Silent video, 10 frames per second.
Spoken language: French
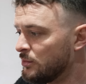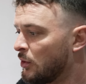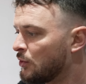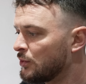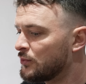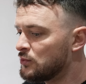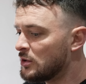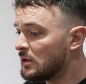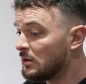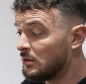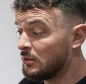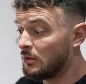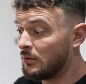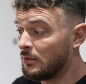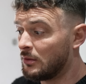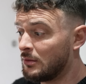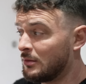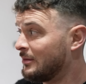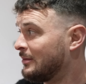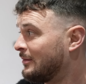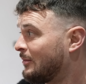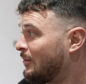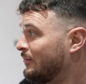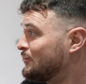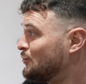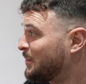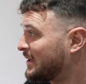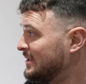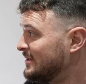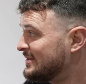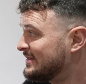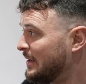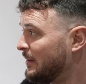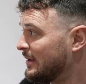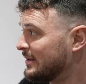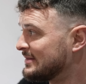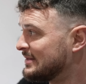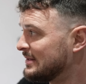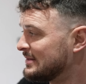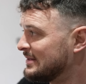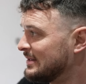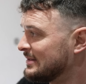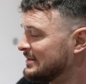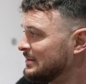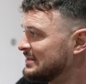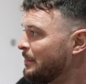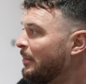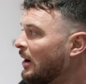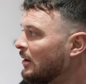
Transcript: Mais encore une fois, euh, euh, en vue du prix, c'est pas...